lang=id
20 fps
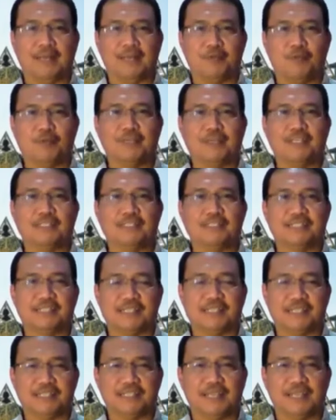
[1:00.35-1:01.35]

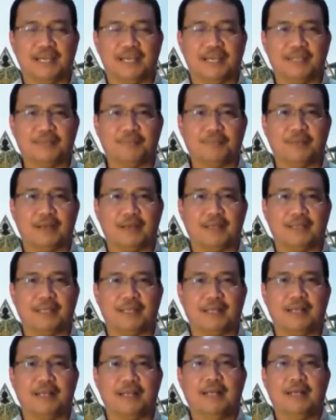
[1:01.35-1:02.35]
kondisi
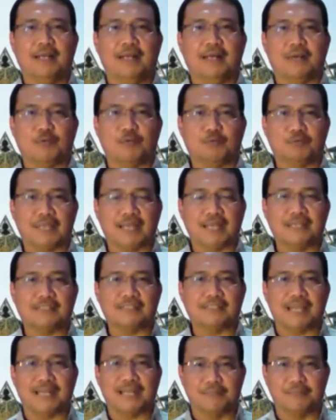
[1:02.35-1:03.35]
daripada rutan
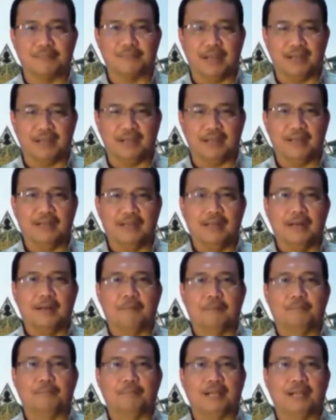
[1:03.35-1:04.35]
Salimba.
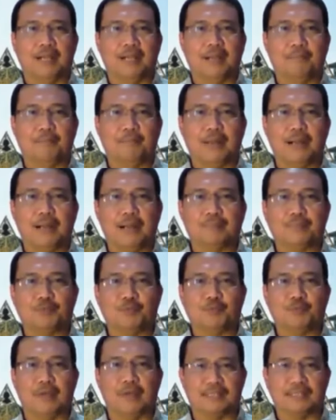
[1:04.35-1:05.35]
Berapa
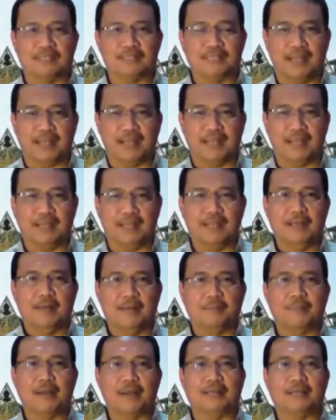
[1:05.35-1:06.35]
petugasnya,
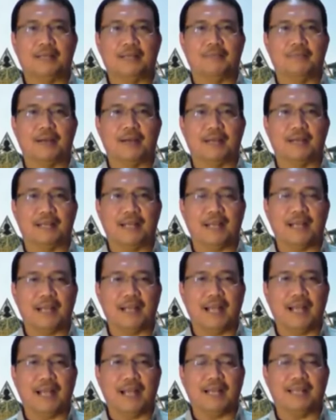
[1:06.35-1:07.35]

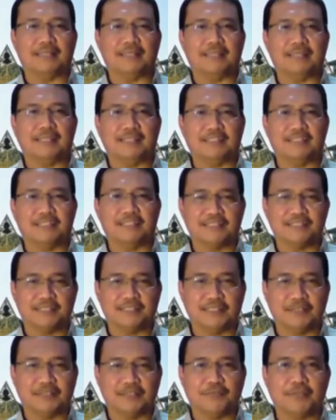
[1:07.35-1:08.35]
bagaimana alat
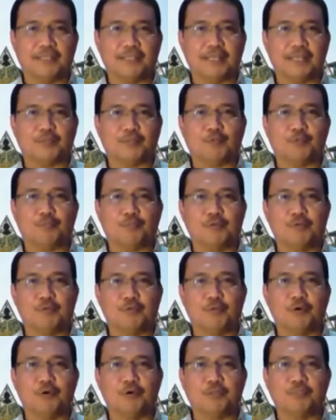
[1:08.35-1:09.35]
CCTV atau
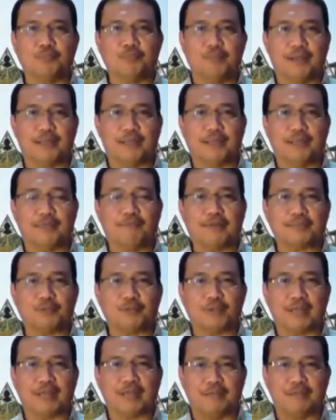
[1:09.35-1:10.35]
pendukung sebagai
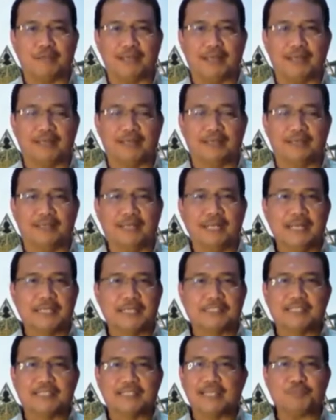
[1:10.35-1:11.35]
faktor keamanan.
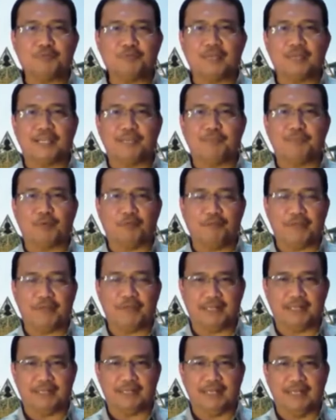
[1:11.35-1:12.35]
Sehingga sudah
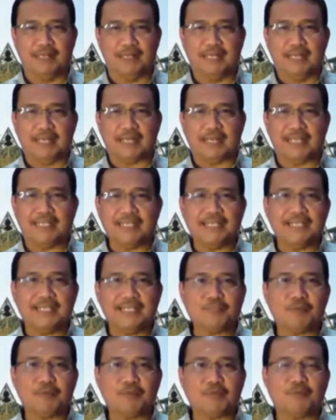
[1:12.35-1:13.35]
diprofil. Ini
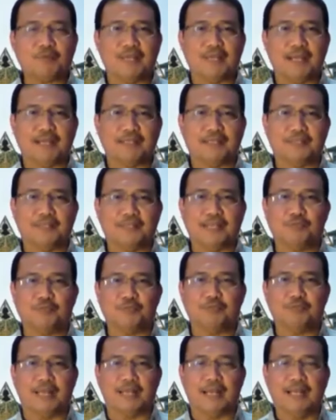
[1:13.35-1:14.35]
ini suatu yang yang
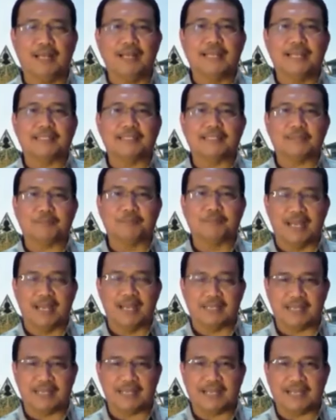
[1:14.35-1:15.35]
sudah
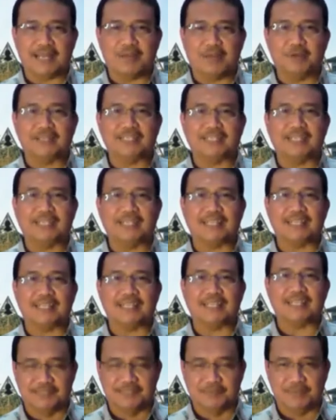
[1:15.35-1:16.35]
terbiasa kalau kita
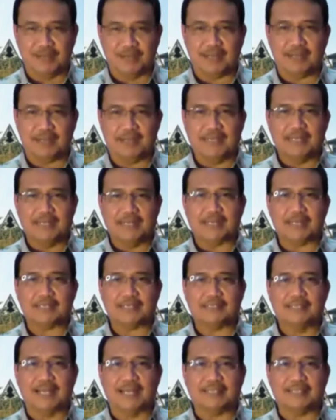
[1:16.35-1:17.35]
kaji, Mbak.
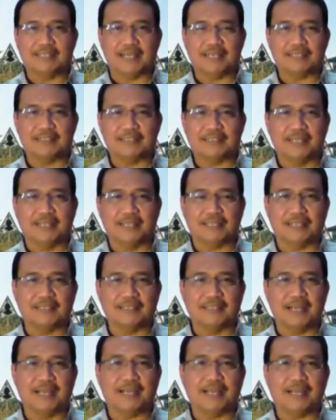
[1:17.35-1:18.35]
Kejahatan-kejahatan
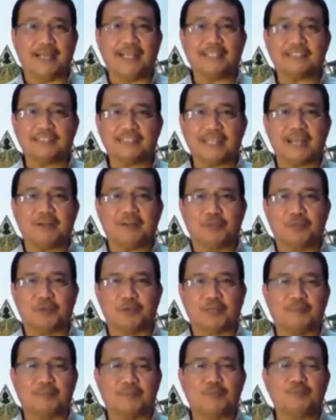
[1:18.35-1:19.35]
yang ekstra itu
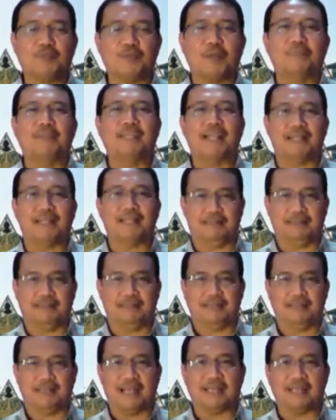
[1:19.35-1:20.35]
sudah melihat
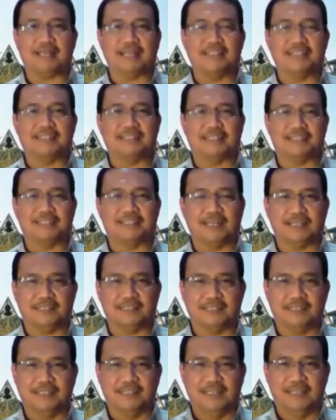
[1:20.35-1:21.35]
keadaan yang
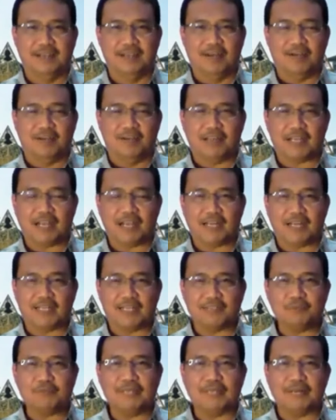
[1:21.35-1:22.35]
terjadi oleh
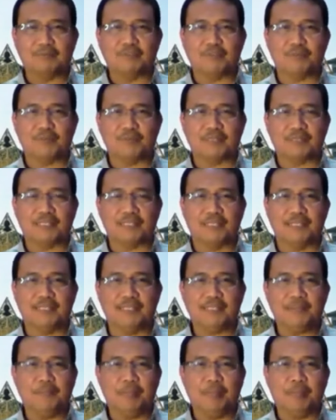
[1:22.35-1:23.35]
karena itu dalam seperti
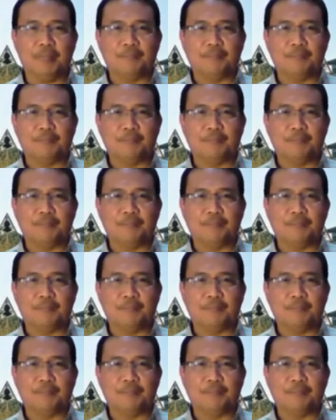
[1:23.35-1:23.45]
ini